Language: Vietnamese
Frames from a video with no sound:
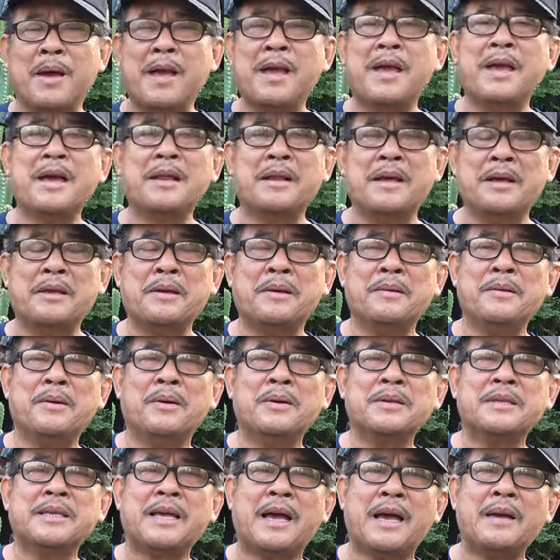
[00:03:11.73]
me để cho nó
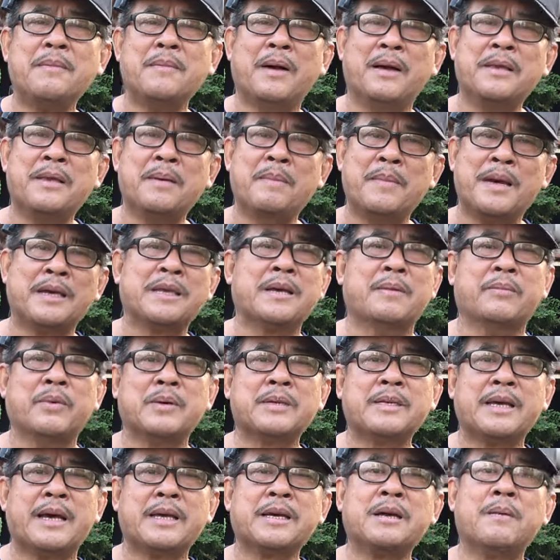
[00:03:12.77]
có trái, bởi vì me trồng có
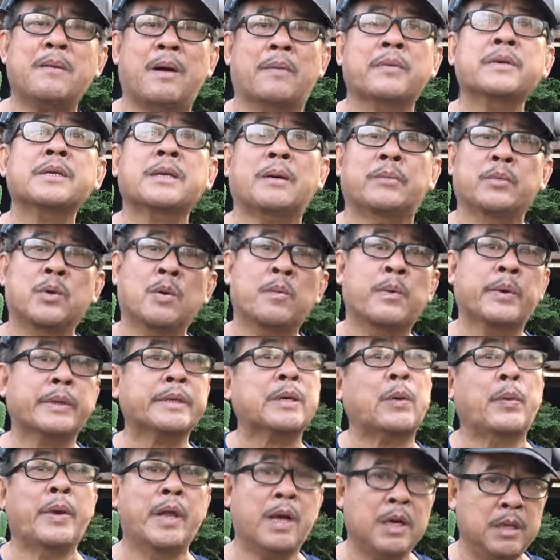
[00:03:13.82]
trái các bạn phải trồng vô một cái
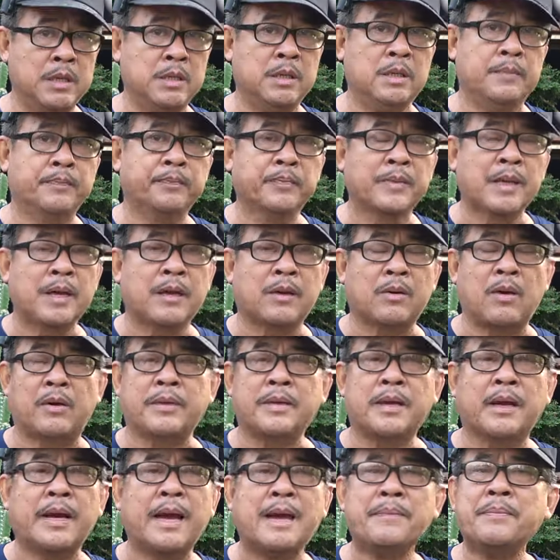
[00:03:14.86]
chậu lớn. Còn
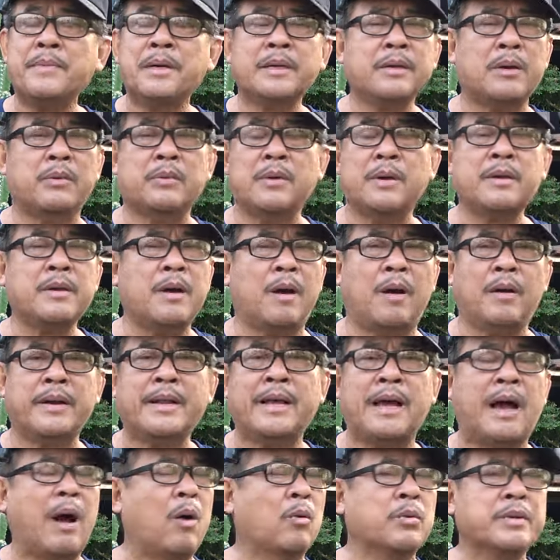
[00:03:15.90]
những ép những chậu nhỏ nhỏ
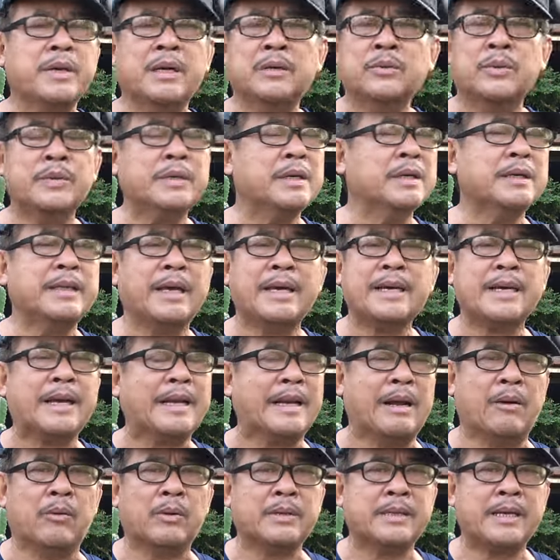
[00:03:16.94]
này hầu như tôi chưa thấy cây
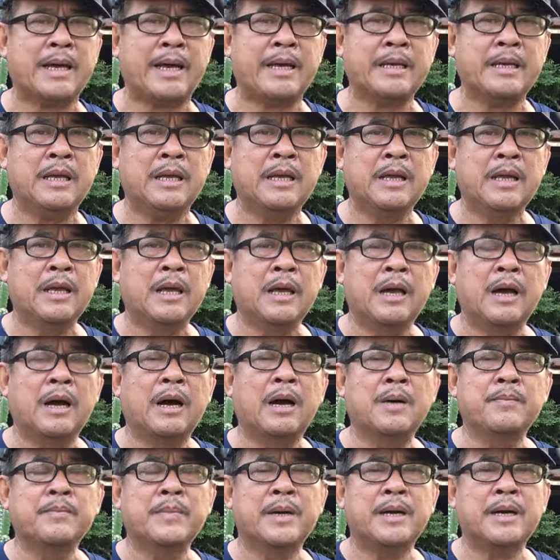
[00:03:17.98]
nào có trái.
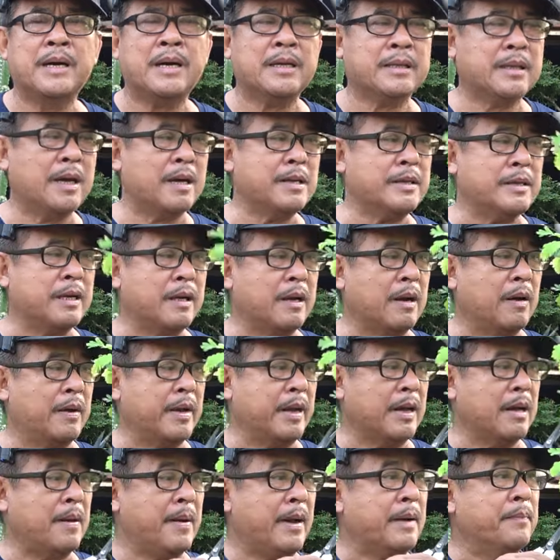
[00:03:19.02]
Hôm uh, Tết vừa
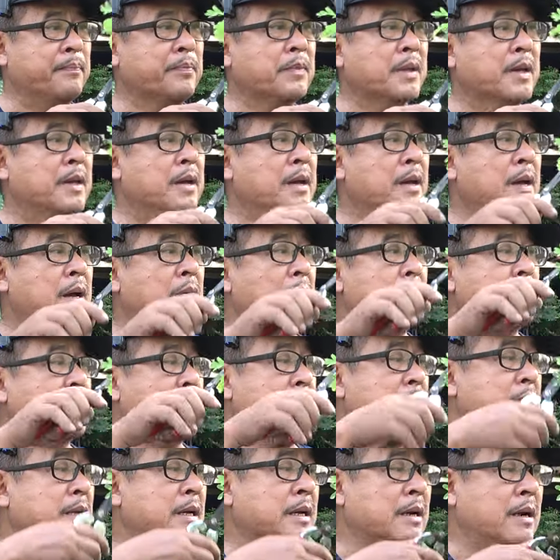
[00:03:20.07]
rồi các bạn, hôm
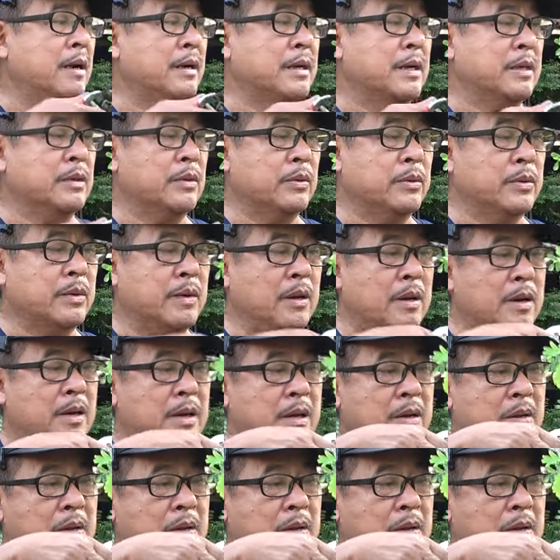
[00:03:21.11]
Tết vừa rồi tôi có